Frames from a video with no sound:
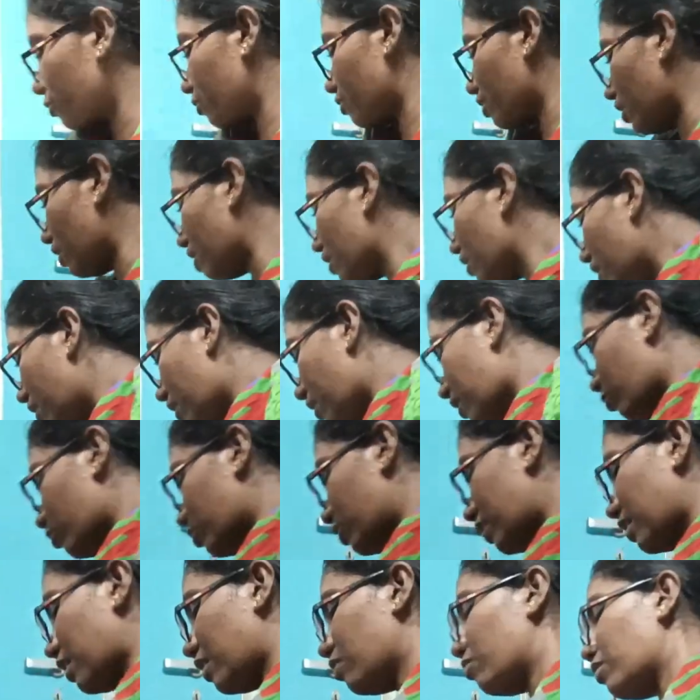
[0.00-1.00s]
కరెక్ట్గా అయితే
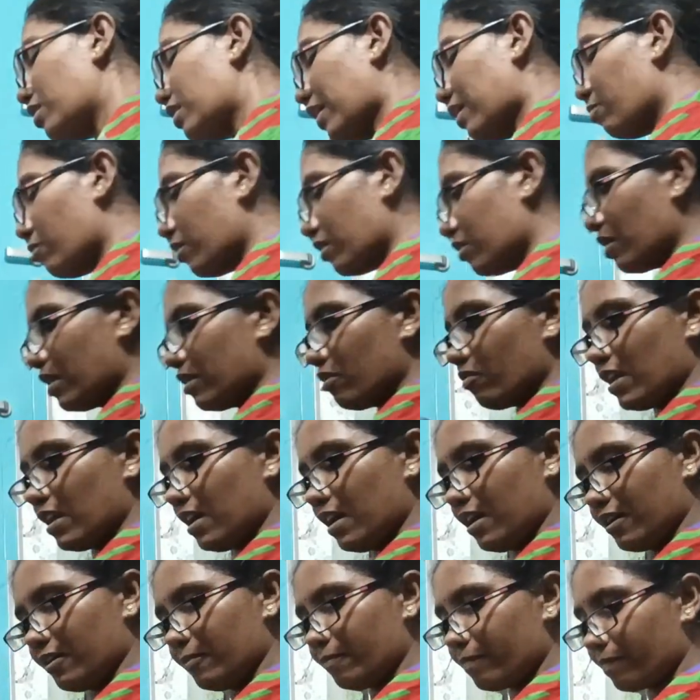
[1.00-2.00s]
పెట్టుకోలేదు
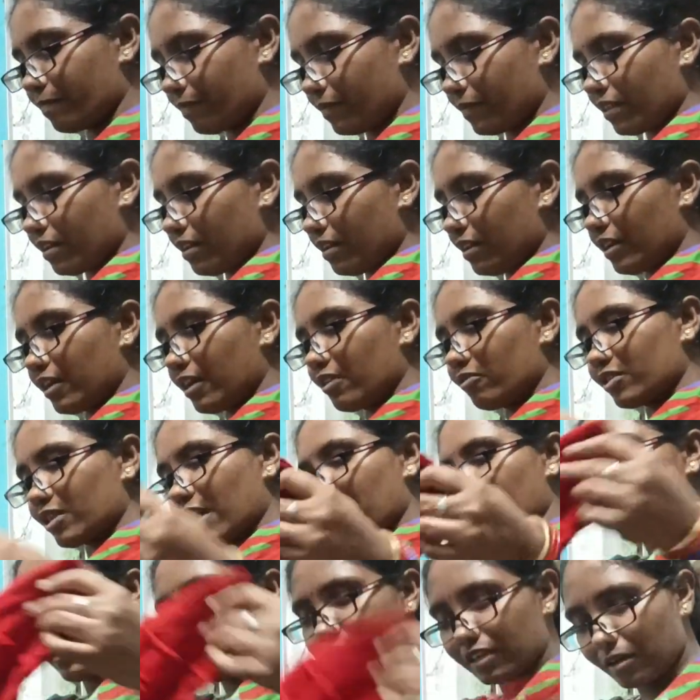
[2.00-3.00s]
అందువల్ల
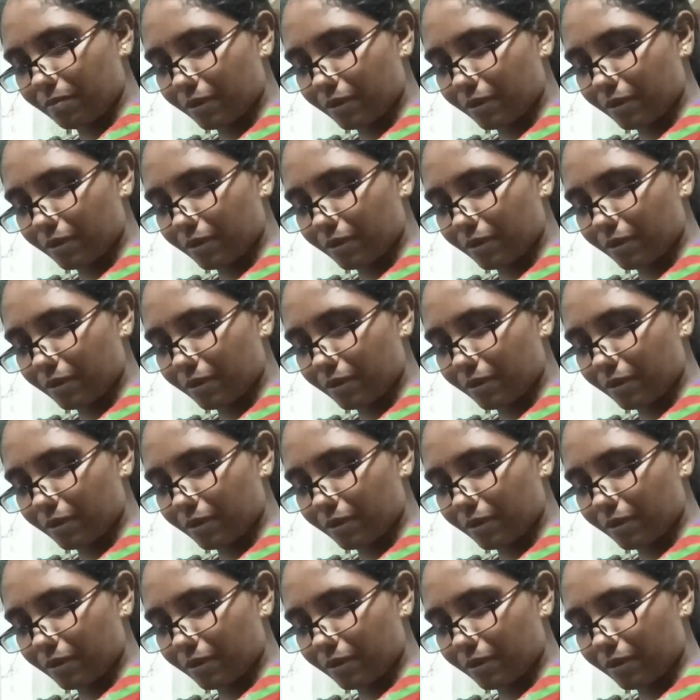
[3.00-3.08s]
ఇంకా